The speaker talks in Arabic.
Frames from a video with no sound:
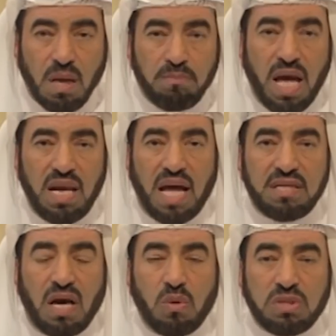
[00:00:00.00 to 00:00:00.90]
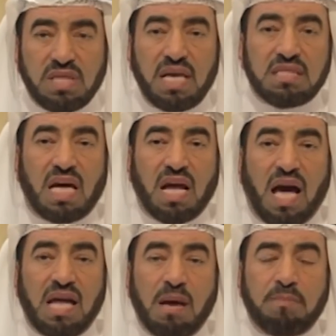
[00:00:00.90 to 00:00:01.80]
بل أنه سيطر
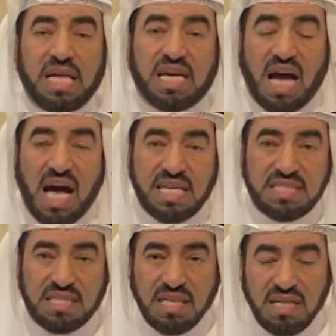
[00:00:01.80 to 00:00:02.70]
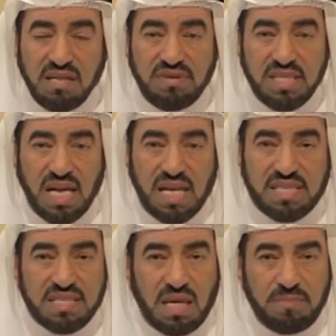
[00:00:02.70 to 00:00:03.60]
على بلغراد في سنة
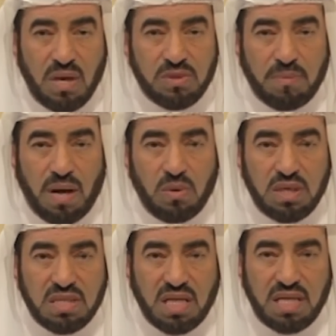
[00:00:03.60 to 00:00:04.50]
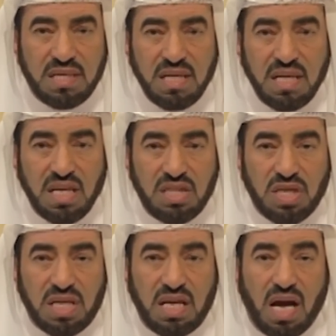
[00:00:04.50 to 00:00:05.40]
927
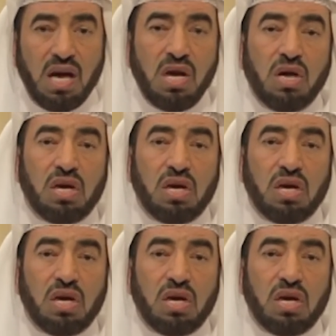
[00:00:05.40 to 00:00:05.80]
هجرية